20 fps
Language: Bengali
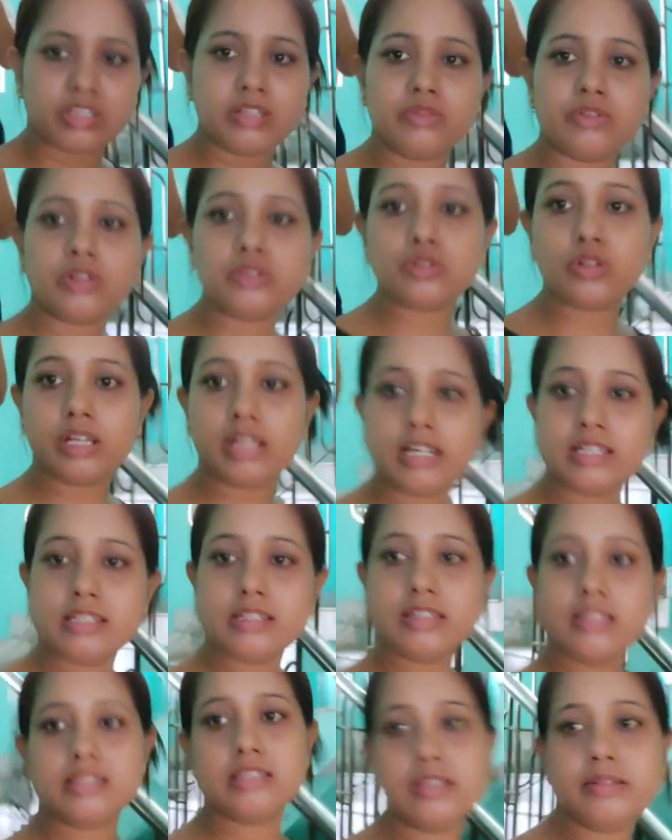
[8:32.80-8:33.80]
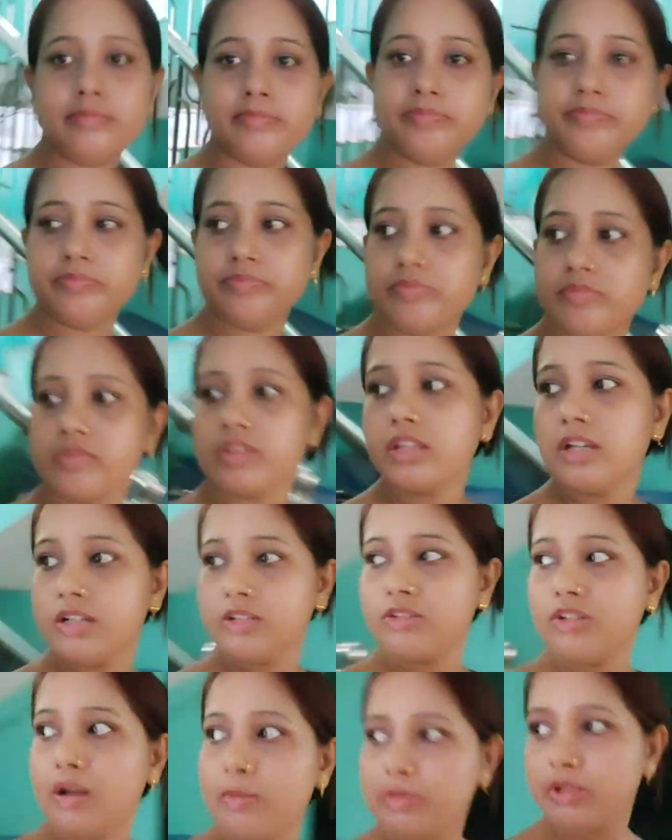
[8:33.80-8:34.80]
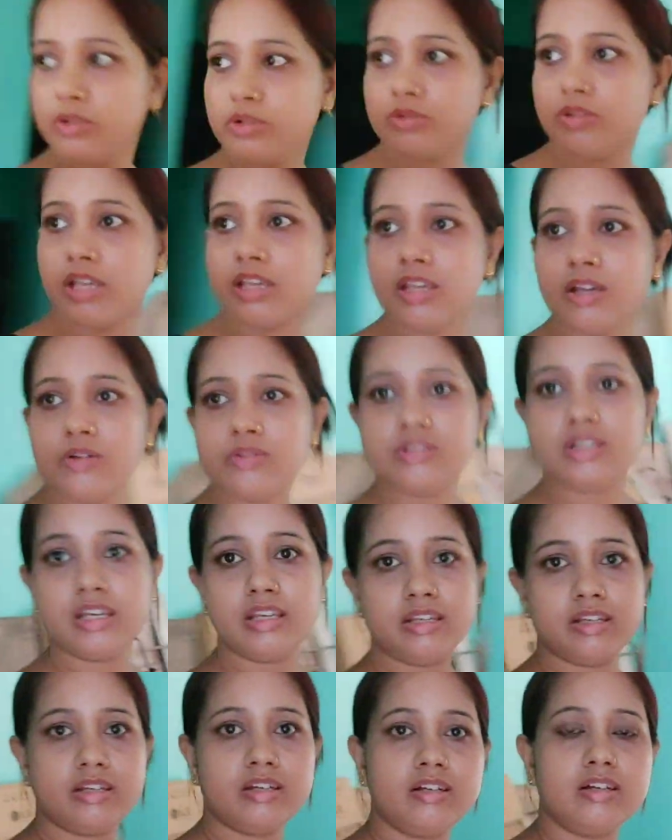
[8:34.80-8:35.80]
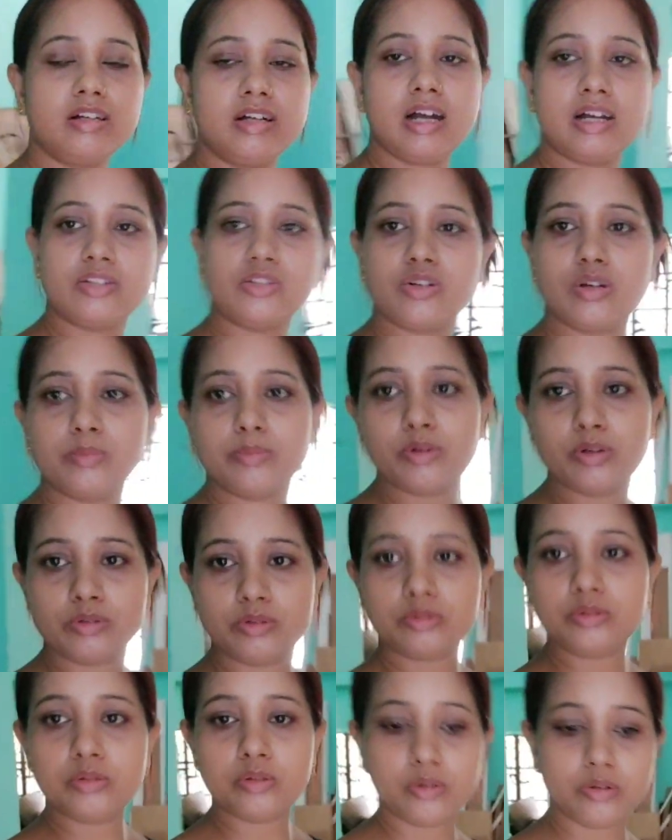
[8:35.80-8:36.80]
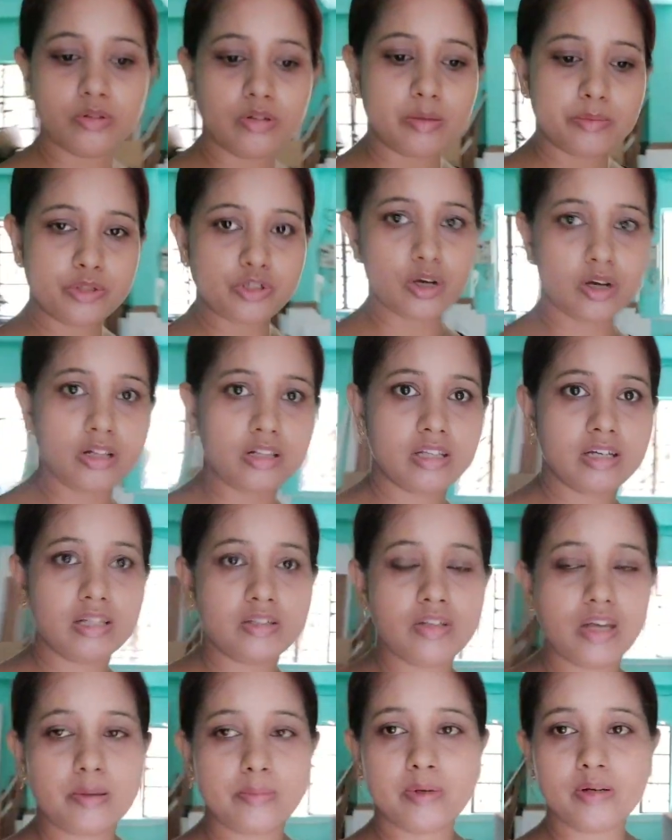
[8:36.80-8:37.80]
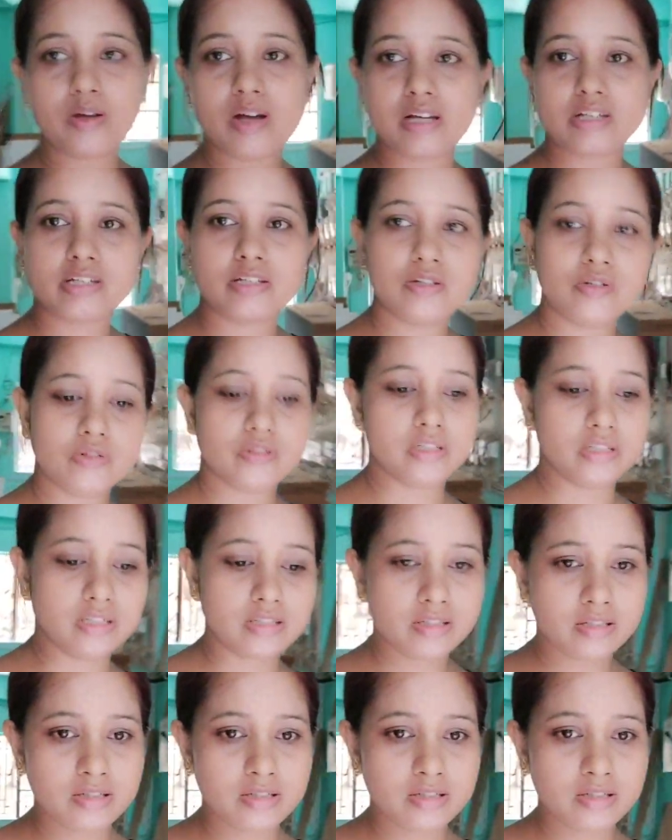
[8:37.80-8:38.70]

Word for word: ইন্দ্র চলে গেছে নিচে তো আমি একটু দেখেও যাই কাজকর্ম কতদূর হলো আমি সকাল থেকে তো একবারও আসিও নি